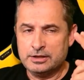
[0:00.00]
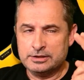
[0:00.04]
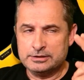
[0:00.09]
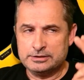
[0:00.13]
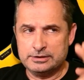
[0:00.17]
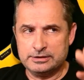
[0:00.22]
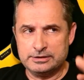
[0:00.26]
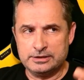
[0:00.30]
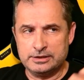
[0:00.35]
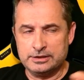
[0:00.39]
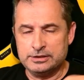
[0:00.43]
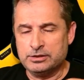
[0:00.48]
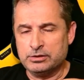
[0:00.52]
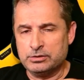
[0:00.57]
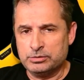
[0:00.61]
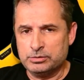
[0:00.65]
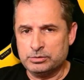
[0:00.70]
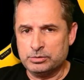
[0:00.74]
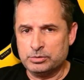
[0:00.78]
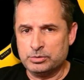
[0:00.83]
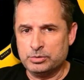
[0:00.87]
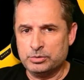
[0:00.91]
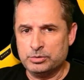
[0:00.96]
c'est-à-dire
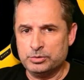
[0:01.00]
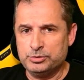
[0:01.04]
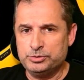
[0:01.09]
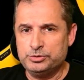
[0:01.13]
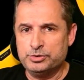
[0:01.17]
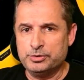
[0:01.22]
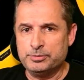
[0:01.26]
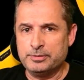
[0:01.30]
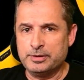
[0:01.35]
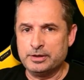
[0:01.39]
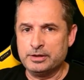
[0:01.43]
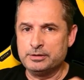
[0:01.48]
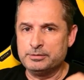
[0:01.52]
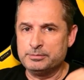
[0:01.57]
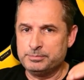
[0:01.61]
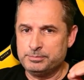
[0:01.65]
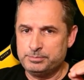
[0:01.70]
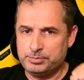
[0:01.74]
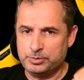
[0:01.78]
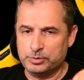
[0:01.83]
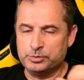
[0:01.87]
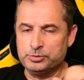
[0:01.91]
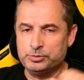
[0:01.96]
en gros demain
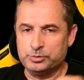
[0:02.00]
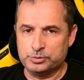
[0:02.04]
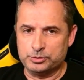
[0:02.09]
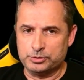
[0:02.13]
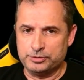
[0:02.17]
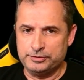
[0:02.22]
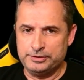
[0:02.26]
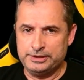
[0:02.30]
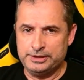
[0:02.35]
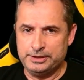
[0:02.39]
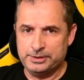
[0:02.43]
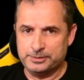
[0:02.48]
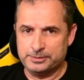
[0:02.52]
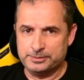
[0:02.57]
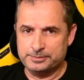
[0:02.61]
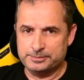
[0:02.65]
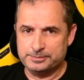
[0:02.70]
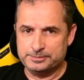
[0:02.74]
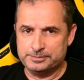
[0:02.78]
pour une autre vidéo.